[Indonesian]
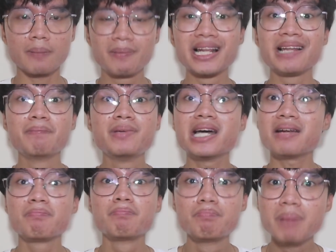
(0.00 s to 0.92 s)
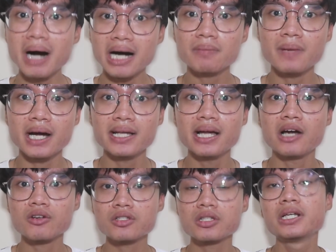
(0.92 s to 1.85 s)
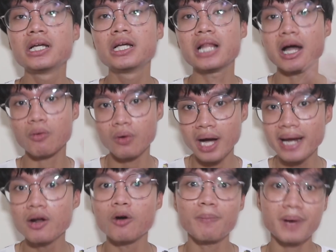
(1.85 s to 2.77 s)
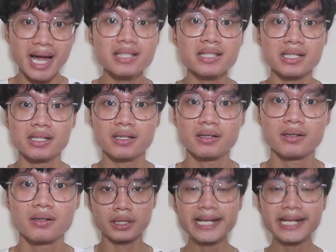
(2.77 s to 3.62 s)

berlebihan banget makanya harus dilakukan operasi